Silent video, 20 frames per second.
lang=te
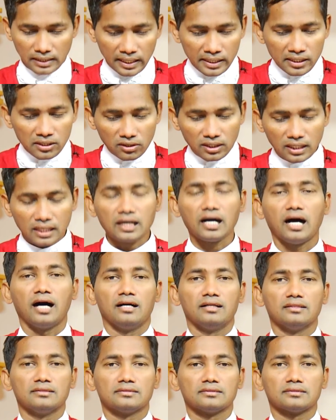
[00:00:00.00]
తన యొక్క
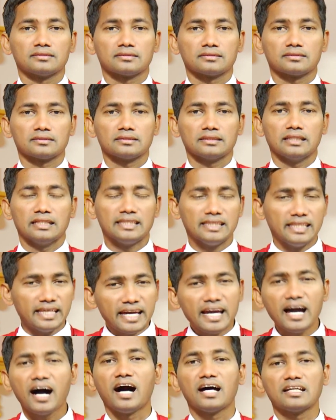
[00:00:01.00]

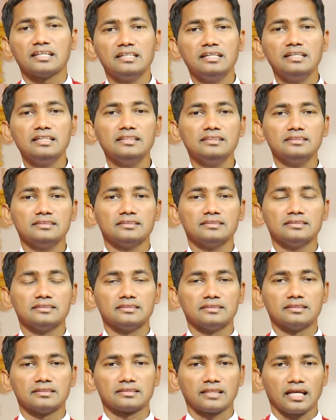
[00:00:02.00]
దేహాన్ని
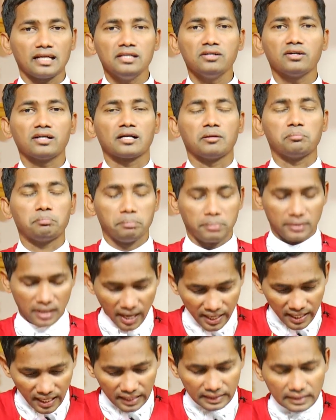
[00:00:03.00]
తన యొక్క
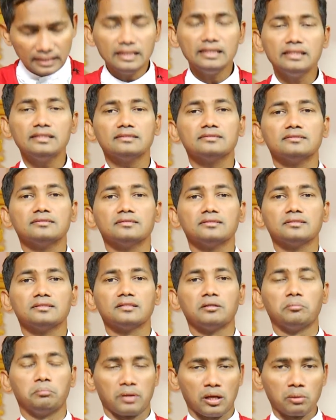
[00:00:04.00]
ప్రాయాన్ని
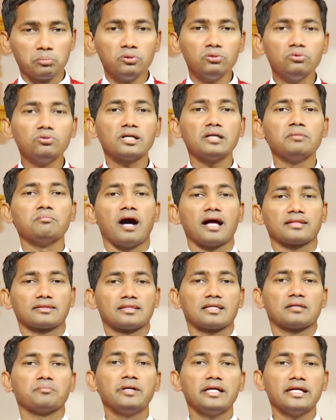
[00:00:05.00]
ప్రభువుకి
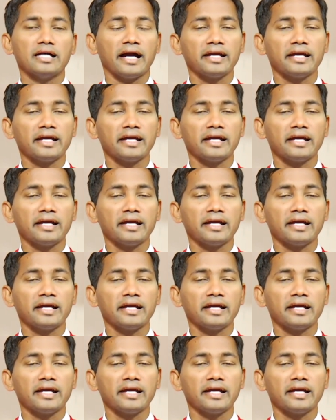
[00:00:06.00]
మాత్రమే